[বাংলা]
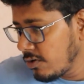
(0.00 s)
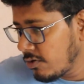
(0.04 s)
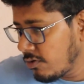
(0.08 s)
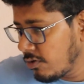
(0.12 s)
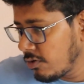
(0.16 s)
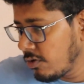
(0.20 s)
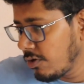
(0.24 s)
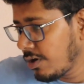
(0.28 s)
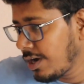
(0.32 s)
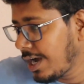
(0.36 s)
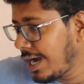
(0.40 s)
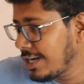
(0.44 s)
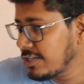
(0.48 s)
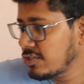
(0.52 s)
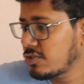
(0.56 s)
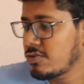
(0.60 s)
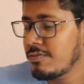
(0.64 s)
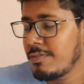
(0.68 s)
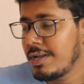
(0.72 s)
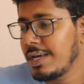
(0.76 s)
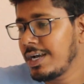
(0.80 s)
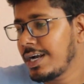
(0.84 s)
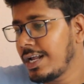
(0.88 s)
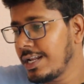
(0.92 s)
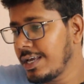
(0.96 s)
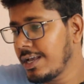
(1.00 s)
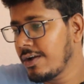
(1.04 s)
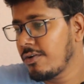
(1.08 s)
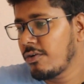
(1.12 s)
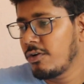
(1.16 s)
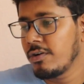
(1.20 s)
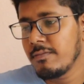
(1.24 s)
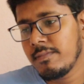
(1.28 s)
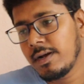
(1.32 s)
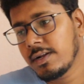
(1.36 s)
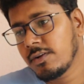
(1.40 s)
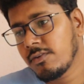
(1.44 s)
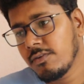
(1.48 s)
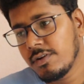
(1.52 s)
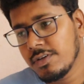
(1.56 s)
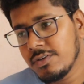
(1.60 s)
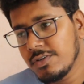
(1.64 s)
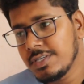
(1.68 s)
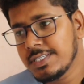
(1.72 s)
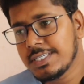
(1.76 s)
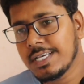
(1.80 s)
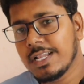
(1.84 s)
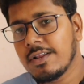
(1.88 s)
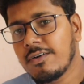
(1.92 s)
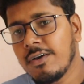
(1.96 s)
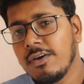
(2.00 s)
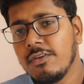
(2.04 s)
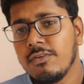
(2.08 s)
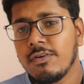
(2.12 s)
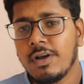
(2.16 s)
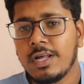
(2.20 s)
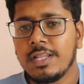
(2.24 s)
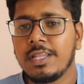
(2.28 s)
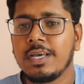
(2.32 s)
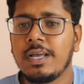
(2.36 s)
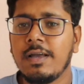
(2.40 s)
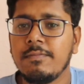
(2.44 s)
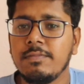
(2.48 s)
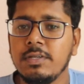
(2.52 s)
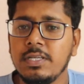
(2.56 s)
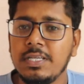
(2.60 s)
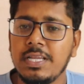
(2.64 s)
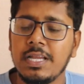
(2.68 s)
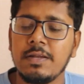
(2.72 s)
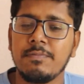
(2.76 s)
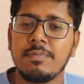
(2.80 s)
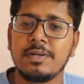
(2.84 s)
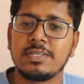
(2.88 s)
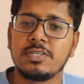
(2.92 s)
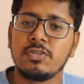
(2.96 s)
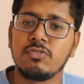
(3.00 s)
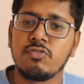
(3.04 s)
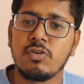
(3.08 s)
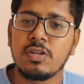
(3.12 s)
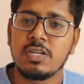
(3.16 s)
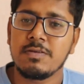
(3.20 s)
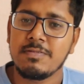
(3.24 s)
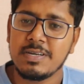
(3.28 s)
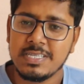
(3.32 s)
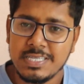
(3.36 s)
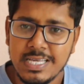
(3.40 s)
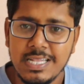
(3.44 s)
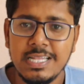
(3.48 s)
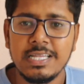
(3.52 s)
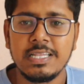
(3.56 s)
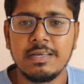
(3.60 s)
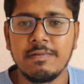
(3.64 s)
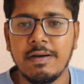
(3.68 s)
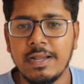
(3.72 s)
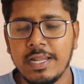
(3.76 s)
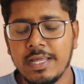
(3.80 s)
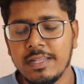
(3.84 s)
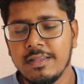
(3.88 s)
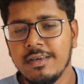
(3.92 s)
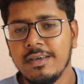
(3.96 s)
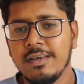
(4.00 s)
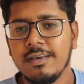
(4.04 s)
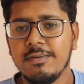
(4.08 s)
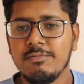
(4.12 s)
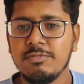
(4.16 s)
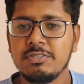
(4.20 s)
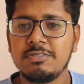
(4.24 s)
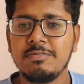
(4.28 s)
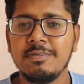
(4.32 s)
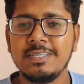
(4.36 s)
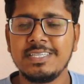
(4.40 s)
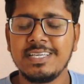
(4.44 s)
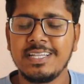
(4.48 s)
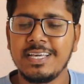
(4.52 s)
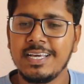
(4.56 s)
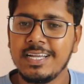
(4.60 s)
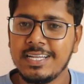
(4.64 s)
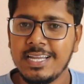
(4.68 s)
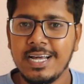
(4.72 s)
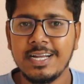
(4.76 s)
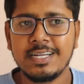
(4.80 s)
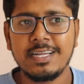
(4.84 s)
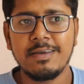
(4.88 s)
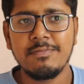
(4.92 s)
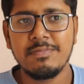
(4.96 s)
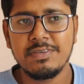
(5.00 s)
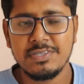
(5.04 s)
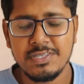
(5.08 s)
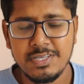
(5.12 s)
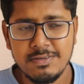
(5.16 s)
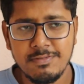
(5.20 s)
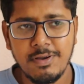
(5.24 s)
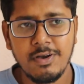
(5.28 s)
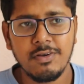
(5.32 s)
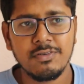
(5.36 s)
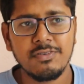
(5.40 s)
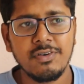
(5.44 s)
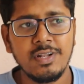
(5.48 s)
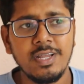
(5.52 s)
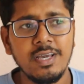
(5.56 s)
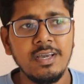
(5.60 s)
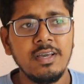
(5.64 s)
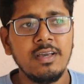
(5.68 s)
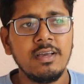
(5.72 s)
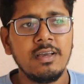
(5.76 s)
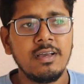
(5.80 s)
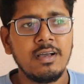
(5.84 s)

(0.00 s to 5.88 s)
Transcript: কোনো কাস্টমারের গাড়িকে কনভার্ট করে যদি সেল করেন ওখান থেকে আপনি টেন পার্সেন্ট টোয়েন্টি পার্সেন্ট নিতে পারেন বুঝতে পেরেছেন এটা একটা বিজনেস ভালো চলে